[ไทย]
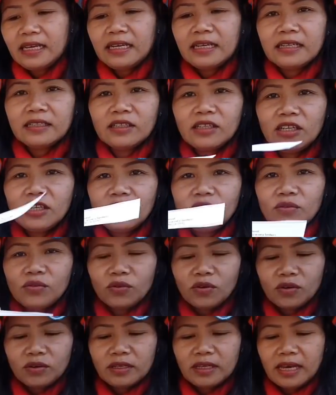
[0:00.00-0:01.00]
นนี้คือที่อ
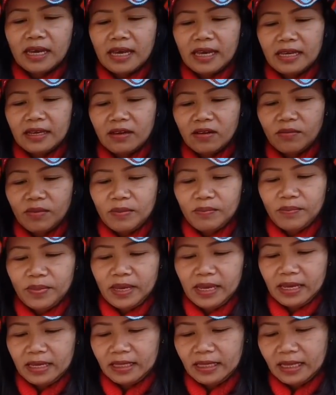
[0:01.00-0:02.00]
ยู่ของยายก็มา
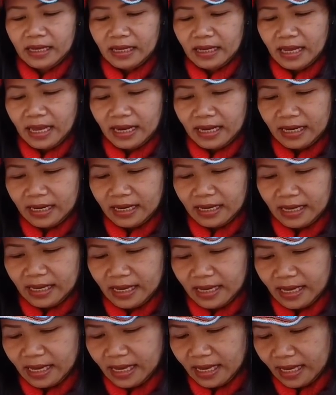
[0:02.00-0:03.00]
แปะติดกันอย่าง
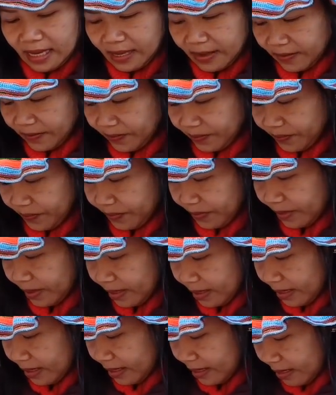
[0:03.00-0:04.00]
นี้
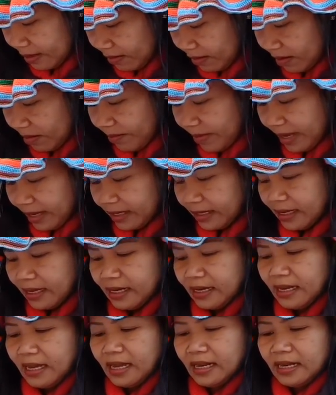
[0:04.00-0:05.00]
แล้วก็แม็ก
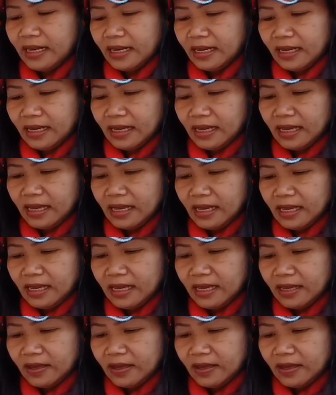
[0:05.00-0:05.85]
ติดกันอย่างนี้